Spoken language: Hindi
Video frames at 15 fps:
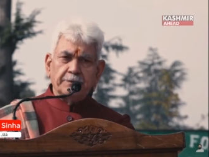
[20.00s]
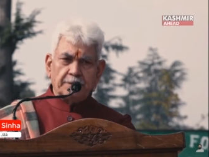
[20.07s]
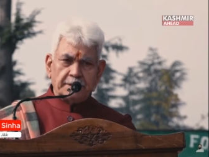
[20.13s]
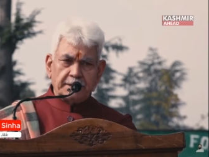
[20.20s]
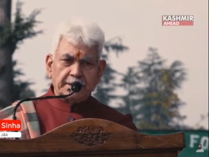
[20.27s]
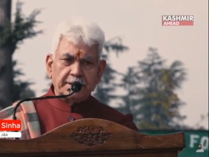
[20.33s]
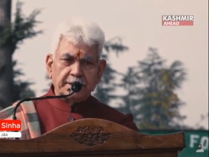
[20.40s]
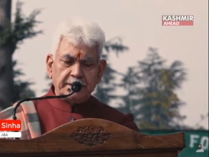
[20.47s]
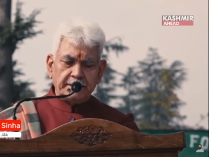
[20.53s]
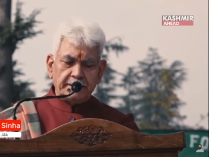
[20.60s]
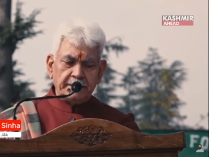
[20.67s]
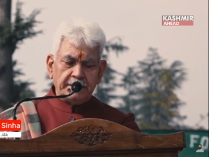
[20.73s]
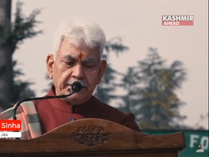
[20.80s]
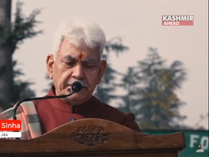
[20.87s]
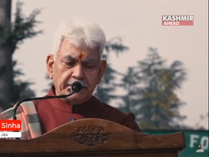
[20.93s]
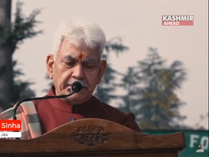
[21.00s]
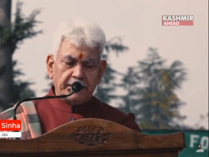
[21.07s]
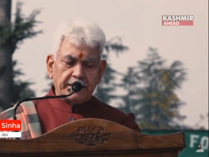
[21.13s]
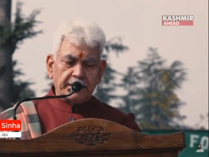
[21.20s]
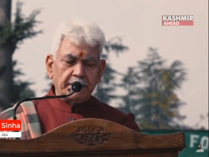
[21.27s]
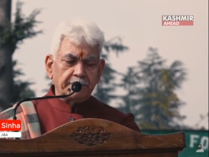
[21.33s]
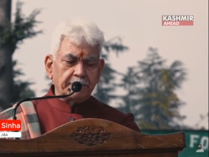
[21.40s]
हलत हैं
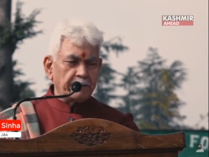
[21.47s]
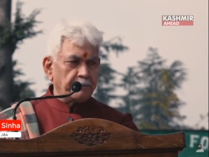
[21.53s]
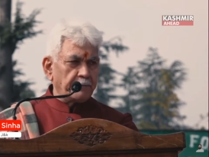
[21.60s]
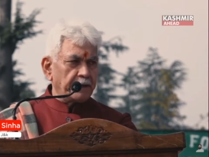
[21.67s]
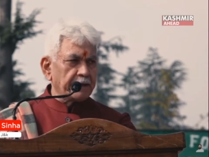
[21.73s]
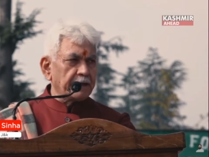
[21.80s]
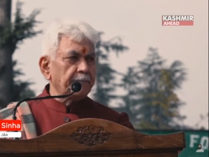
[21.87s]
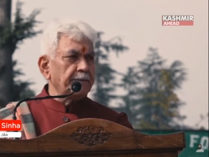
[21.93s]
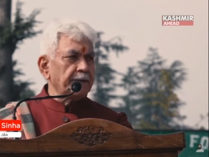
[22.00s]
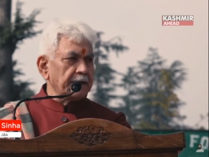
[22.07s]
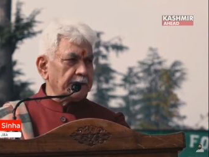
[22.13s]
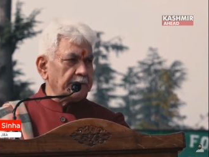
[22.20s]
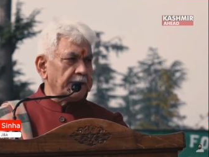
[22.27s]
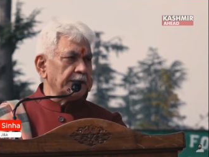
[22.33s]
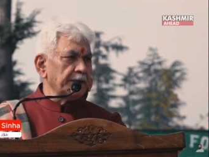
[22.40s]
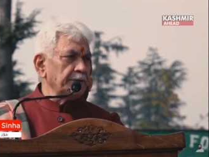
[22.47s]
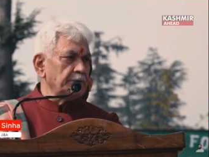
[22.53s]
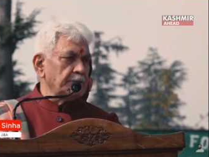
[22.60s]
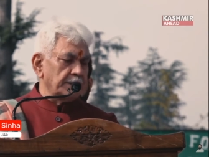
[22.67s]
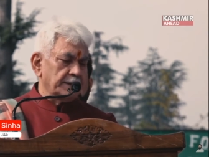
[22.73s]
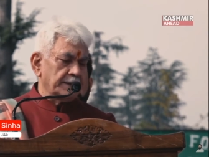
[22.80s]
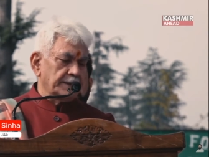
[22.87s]
थारा पर पारा पारा वारियों हलत